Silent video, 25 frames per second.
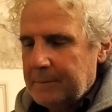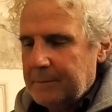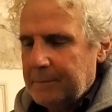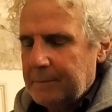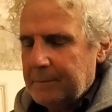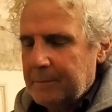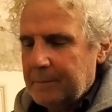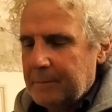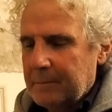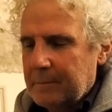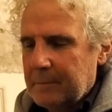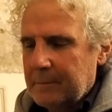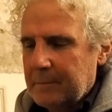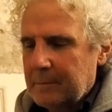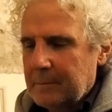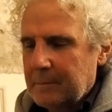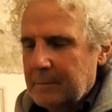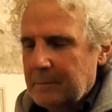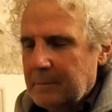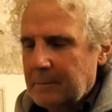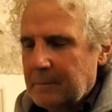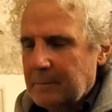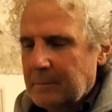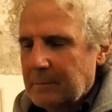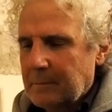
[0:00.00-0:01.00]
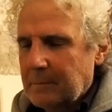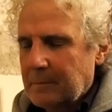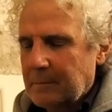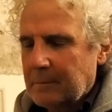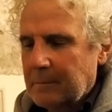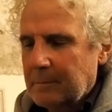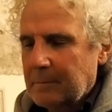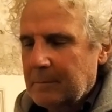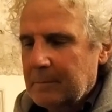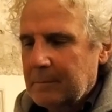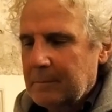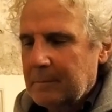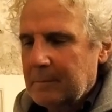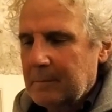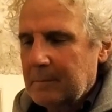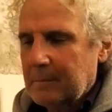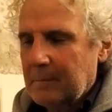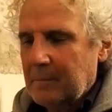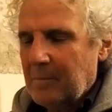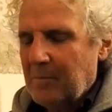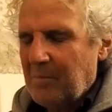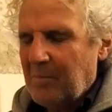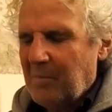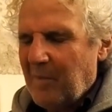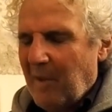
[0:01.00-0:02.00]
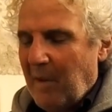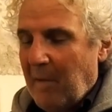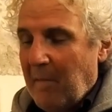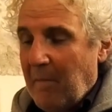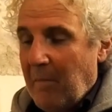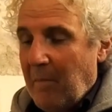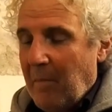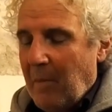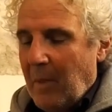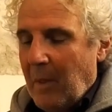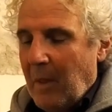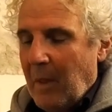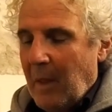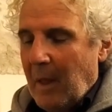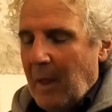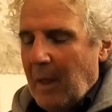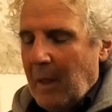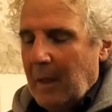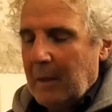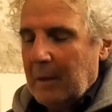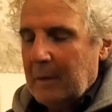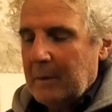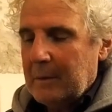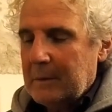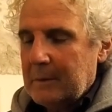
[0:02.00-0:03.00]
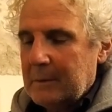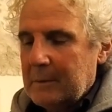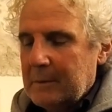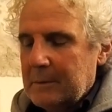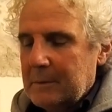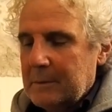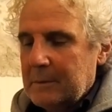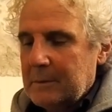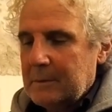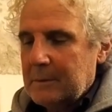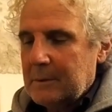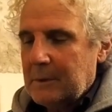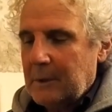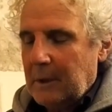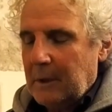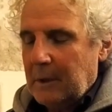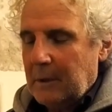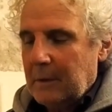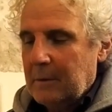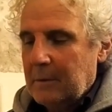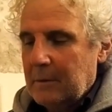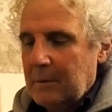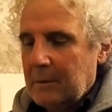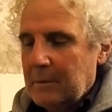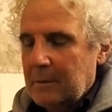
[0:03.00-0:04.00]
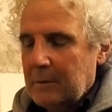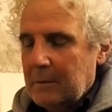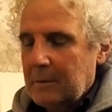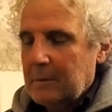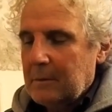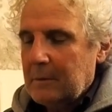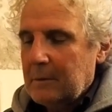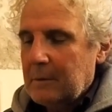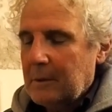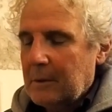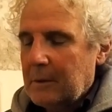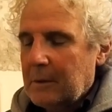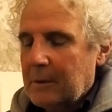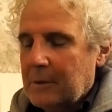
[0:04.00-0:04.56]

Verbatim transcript: sono molto particolari perché c'è inciso una moneta, mi sì. dici che moneta è?